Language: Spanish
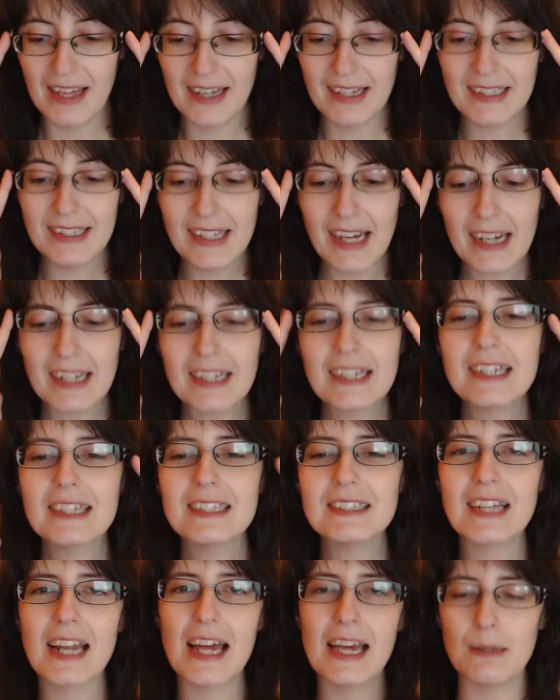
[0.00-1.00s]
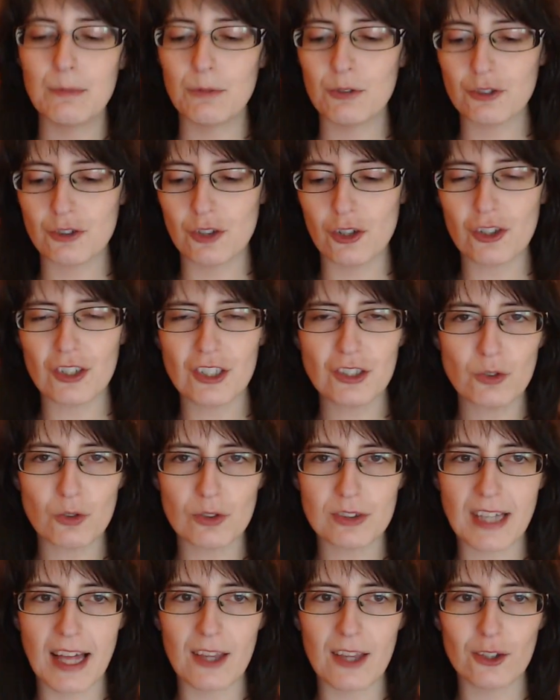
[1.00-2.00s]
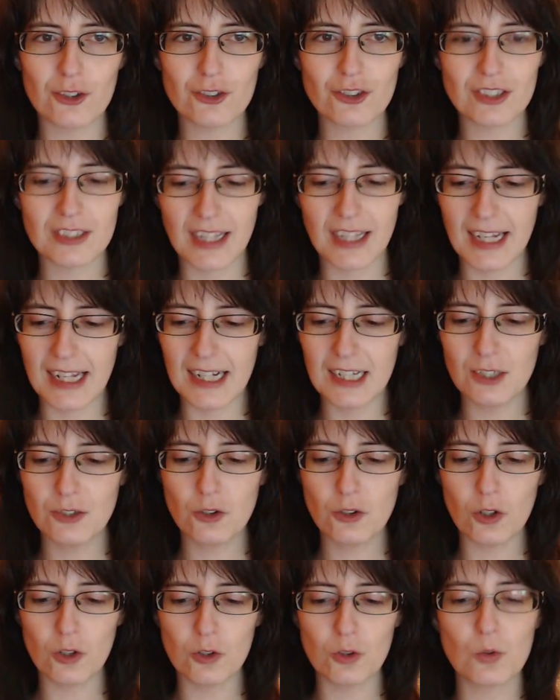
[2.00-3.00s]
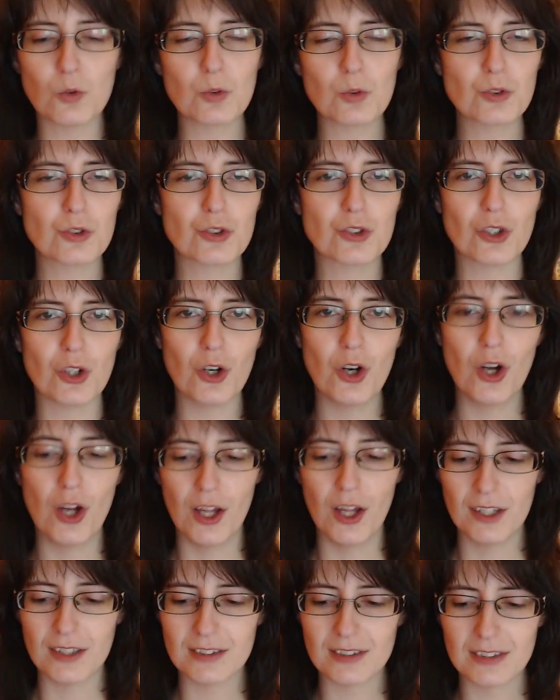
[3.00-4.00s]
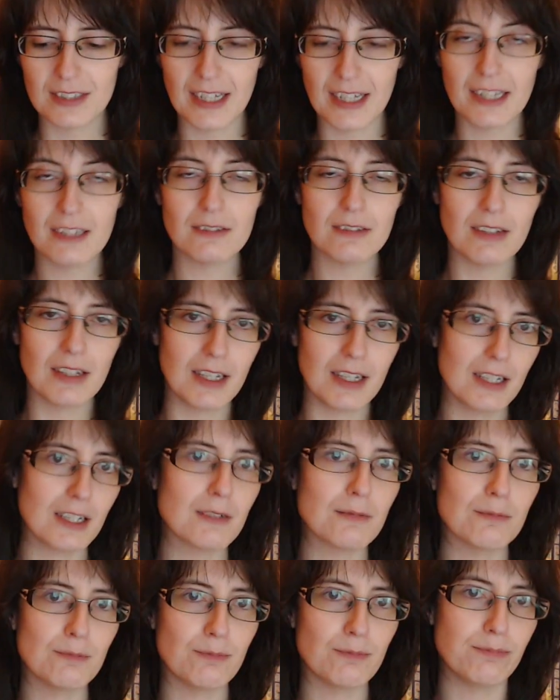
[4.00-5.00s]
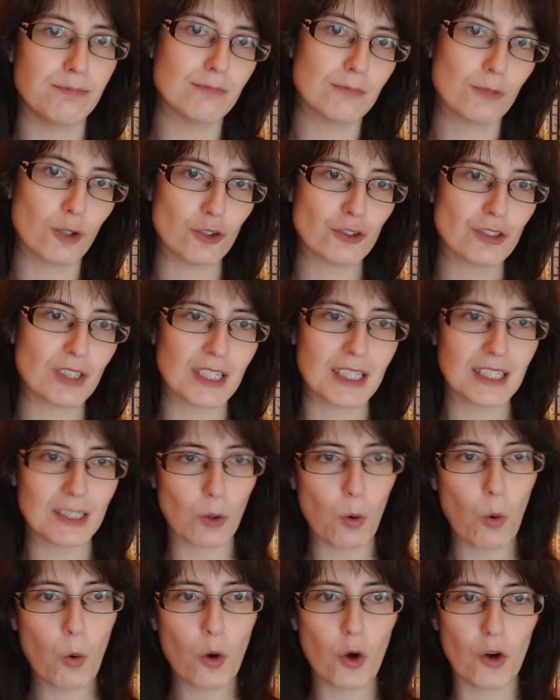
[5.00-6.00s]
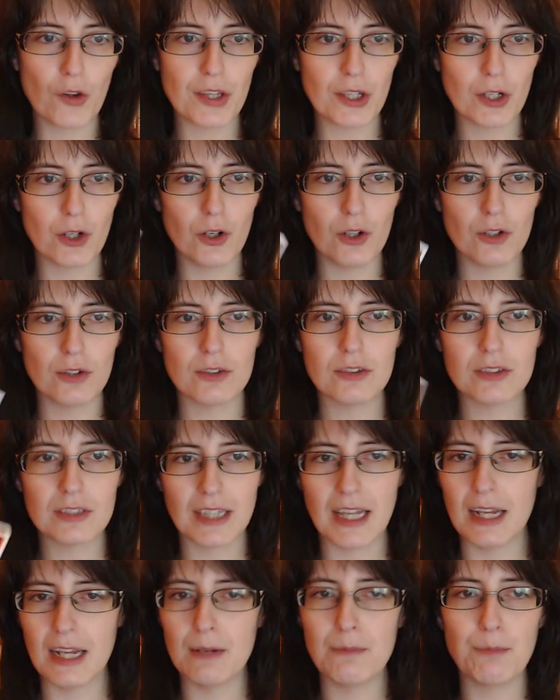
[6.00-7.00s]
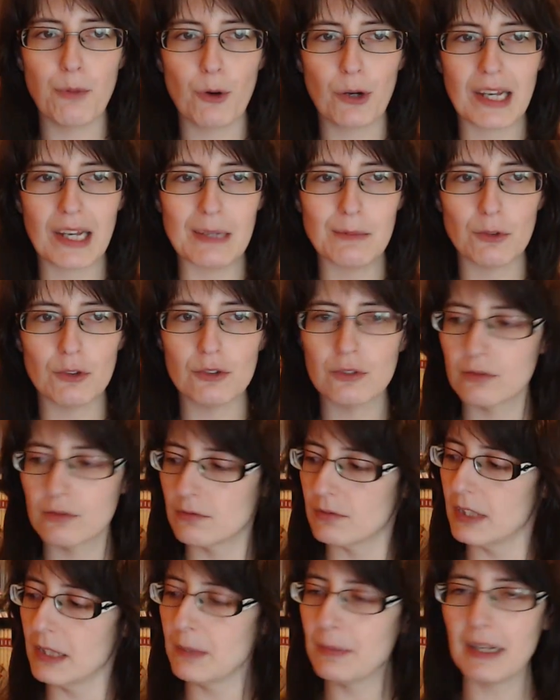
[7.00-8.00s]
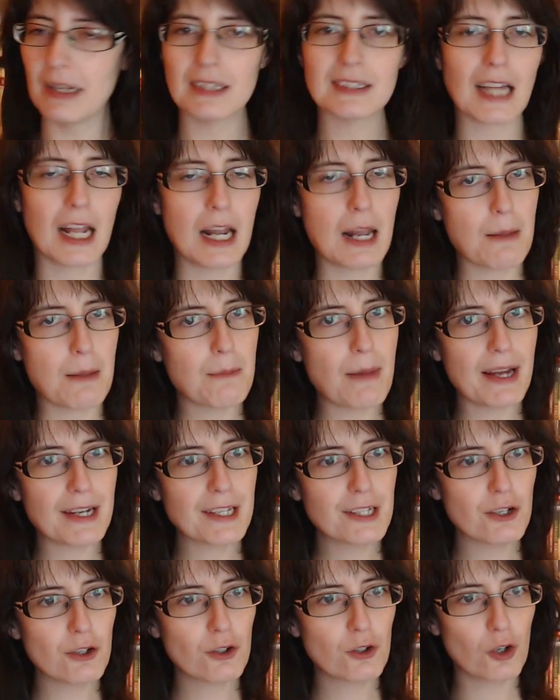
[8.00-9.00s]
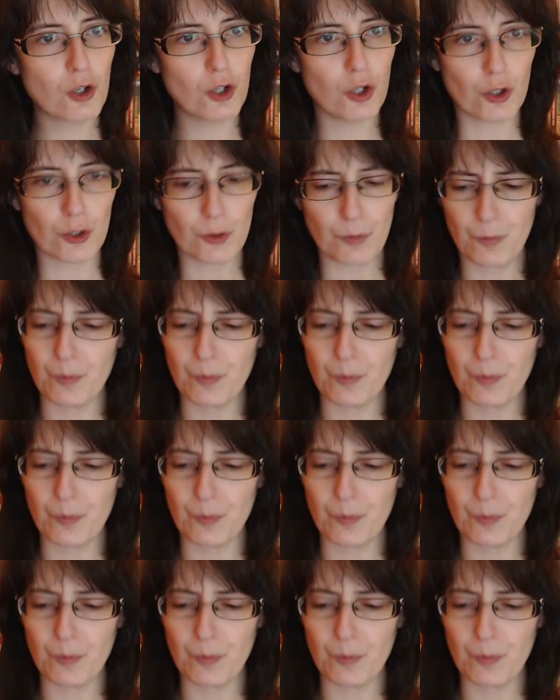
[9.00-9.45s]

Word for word: y aquí traemos los resultados del concurso de eh, conseguir un código de Pokémon Ibeltal Vario Color.